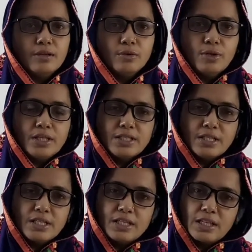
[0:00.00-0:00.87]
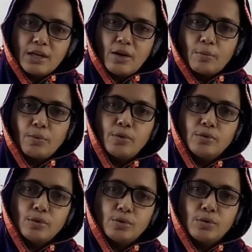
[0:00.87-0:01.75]
রুগীর চিকিৎসা দেওয়ার পর
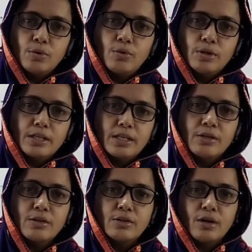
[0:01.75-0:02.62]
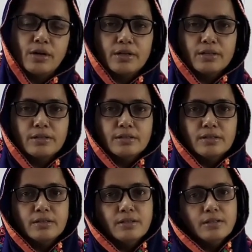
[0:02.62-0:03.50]
তথ্যগুলোকে কি করতে হয়
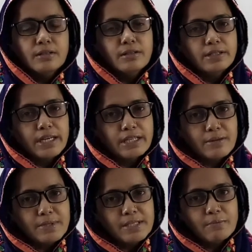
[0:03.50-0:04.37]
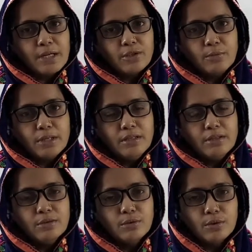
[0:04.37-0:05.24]
ডাটাবেজের মাধ্যমে
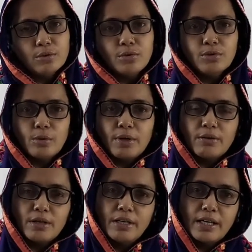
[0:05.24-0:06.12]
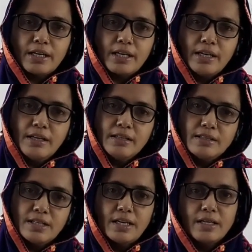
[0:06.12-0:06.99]
তথ্য জমা করে রাখা
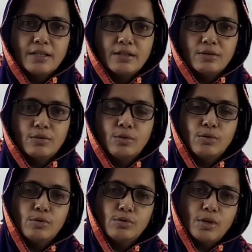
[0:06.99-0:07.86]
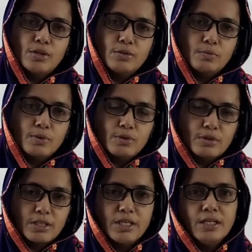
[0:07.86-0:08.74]
যায় তথ্য যোগাযোগ
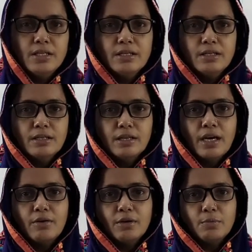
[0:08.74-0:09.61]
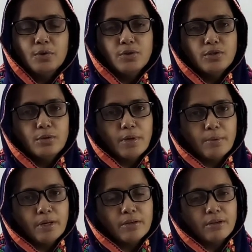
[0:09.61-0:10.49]
প্রযুক্তির কারণে প্রযুক্তি
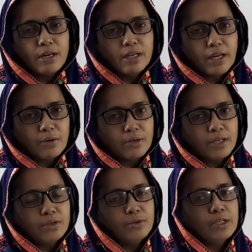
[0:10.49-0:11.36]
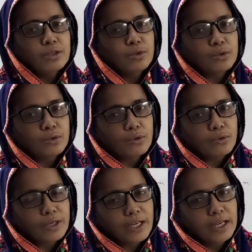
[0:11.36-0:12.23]
ব্যবহার করার কারণে রুগীর
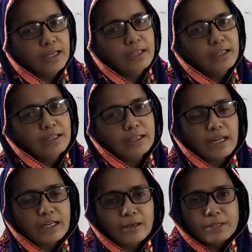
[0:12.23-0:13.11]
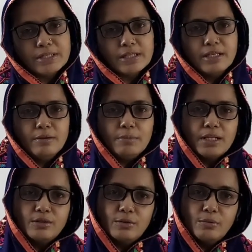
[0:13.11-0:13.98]
তথ্যগুলোকে ডাটাবেজের
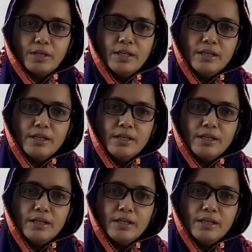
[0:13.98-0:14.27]
মাধ্যমে